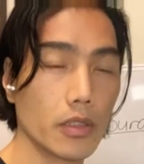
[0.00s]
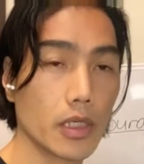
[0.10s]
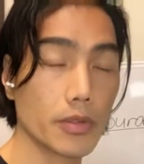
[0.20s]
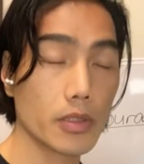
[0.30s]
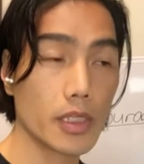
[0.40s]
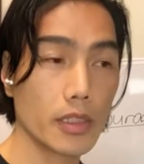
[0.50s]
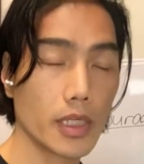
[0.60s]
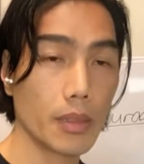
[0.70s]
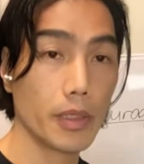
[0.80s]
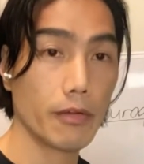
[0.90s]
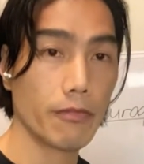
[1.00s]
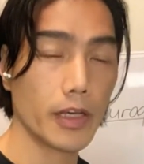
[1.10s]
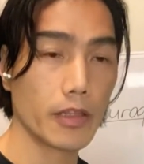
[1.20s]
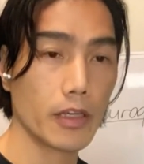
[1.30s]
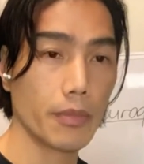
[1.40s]
Tapos naghintay kami ng
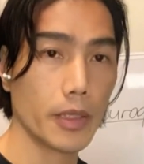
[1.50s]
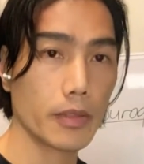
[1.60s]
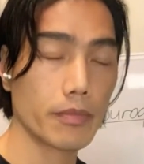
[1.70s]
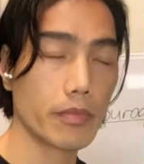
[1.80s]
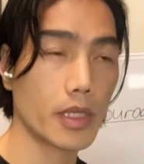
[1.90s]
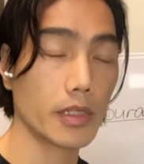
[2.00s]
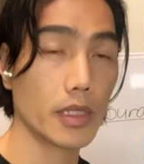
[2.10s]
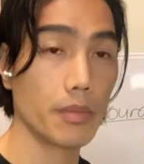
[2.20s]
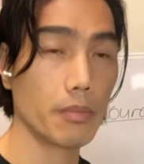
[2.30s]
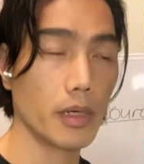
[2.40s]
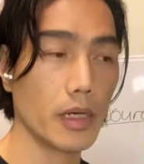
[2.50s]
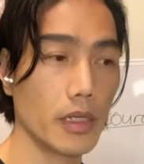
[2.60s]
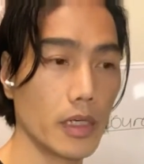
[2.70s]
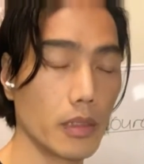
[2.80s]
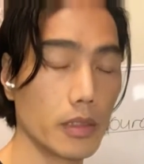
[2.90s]
flight namin. Ang daming mga
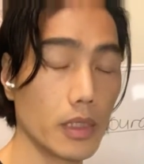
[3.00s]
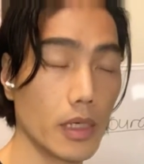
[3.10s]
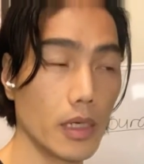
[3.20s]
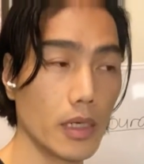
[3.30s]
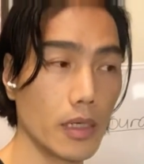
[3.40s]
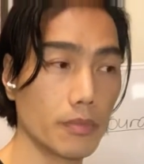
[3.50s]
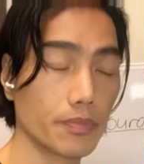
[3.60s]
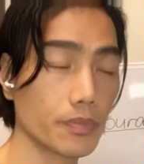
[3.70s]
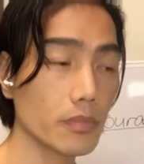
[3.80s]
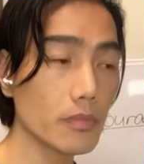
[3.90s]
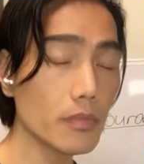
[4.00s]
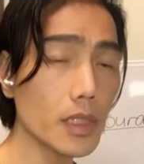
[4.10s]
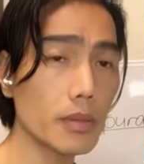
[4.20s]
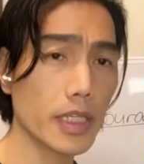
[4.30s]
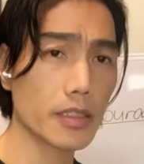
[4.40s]
na, uh,
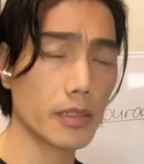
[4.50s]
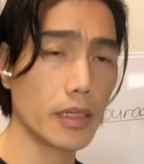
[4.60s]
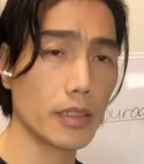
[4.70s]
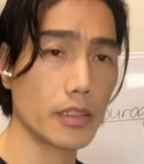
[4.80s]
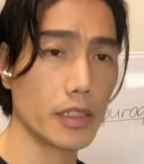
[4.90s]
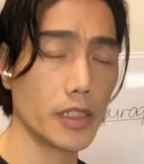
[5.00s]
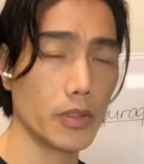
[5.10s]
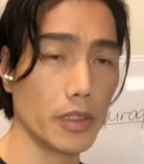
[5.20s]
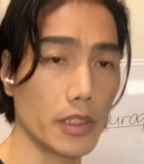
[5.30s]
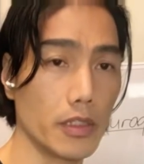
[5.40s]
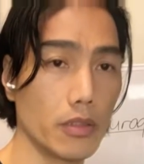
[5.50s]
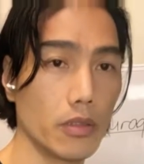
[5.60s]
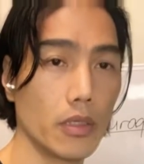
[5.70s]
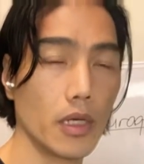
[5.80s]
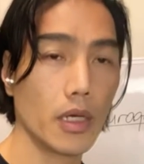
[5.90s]
na-stranded sa Ninoy Aquino.
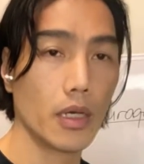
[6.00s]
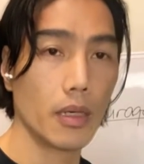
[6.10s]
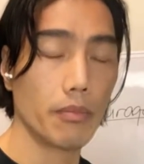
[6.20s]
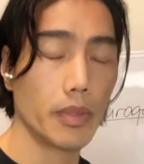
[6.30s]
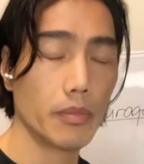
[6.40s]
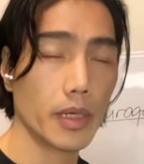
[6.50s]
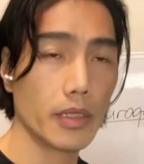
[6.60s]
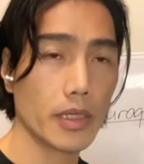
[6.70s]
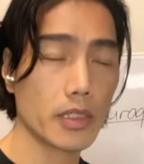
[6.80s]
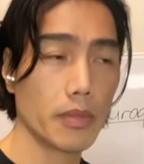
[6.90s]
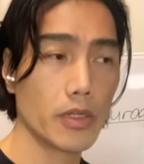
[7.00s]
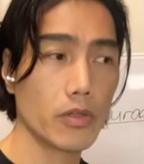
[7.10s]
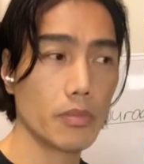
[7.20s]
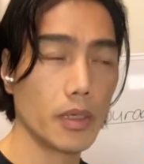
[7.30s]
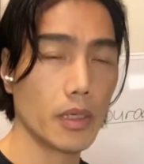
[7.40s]
May mga nakasabay ko
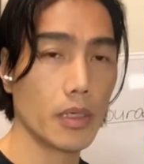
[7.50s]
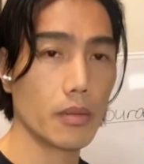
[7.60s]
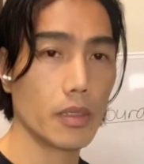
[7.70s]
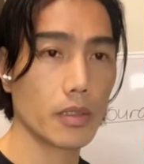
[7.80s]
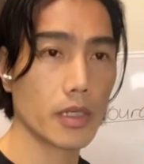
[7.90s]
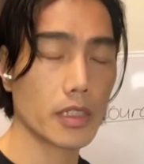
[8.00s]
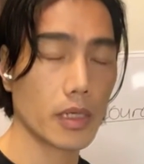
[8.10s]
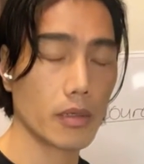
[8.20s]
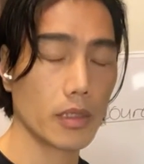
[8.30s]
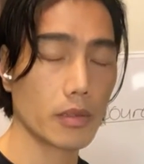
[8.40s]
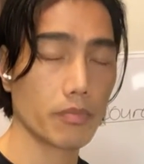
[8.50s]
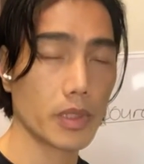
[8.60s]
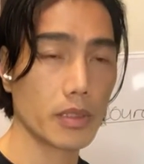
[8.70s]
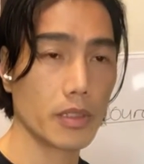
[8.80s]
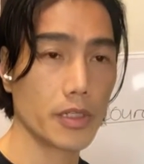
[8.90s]
yung mga uh,
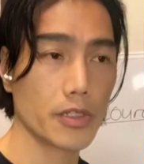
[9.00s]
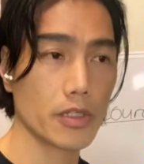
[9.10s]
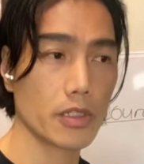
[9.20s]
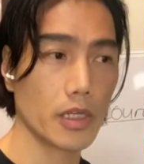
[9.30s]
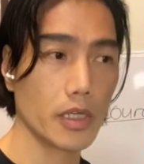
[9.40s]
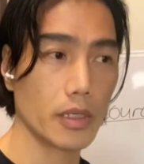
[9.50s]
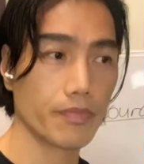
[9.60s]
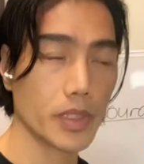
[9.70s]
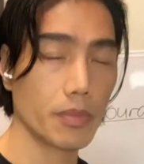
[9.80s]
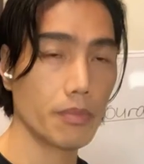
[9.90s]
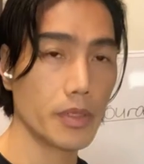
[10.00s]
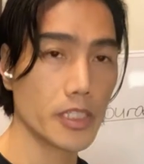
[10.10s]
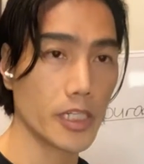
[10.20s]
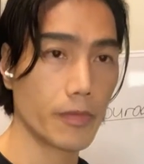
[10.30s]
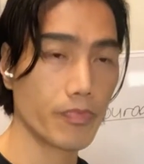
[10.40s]
nurses sa, sa ibang
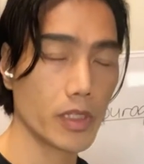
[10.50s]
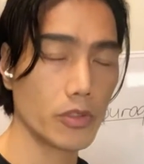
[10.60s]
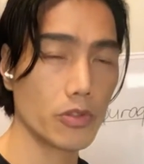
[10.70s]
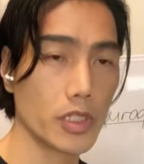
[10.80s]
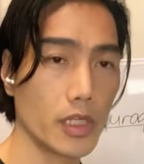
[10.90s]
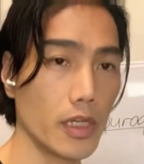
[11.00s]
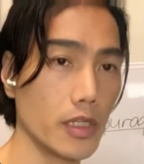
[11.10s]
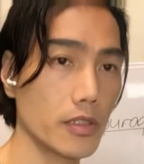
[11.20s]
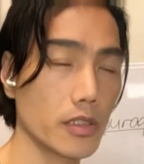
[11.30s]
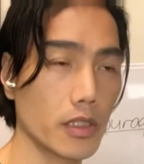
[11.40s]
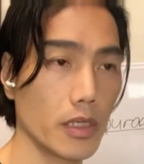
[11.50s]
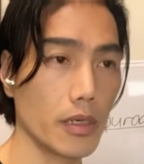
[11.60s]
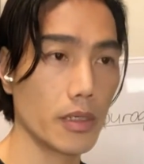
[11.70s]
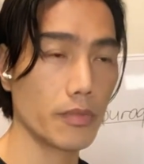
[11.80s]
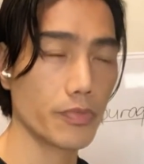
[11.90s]
bansa, sa New Zealand,
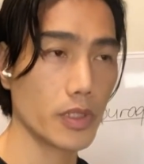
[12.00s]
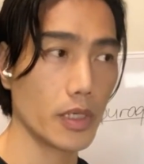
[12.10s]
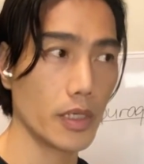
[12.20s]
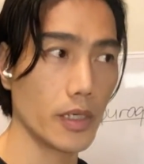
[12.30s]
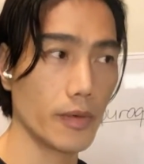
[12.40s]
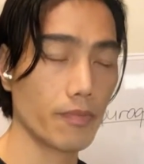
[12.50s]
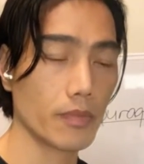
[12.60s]
sa, sa